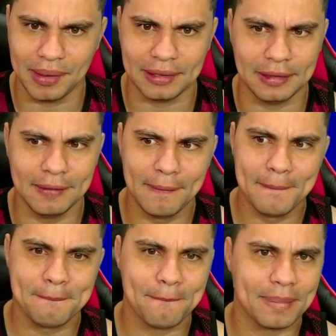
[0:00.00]
aqui
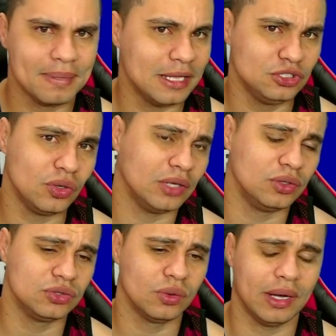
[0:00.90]
desses
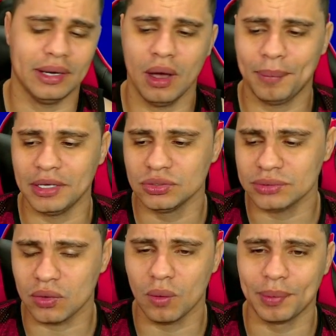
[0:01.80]
jogadores no canal, pra gente não
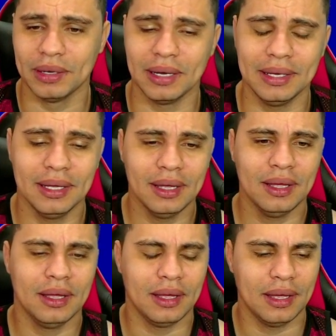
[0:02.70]
estar tá comprando aí
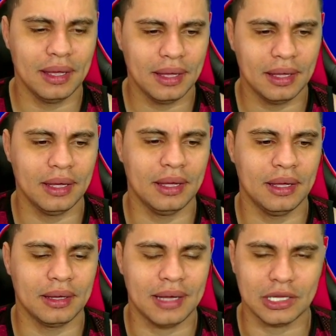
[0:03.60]

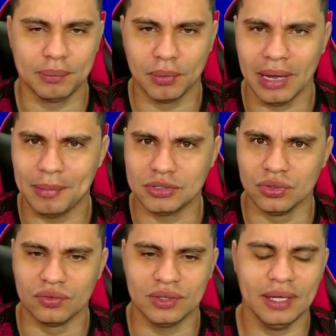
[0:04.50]
é, gato por lebre de
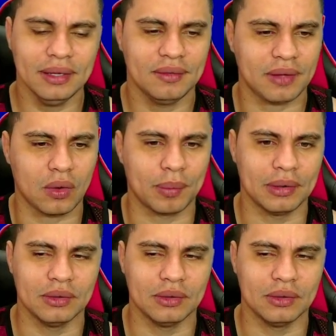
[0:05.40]
novo, né? Ficar comprando aí uns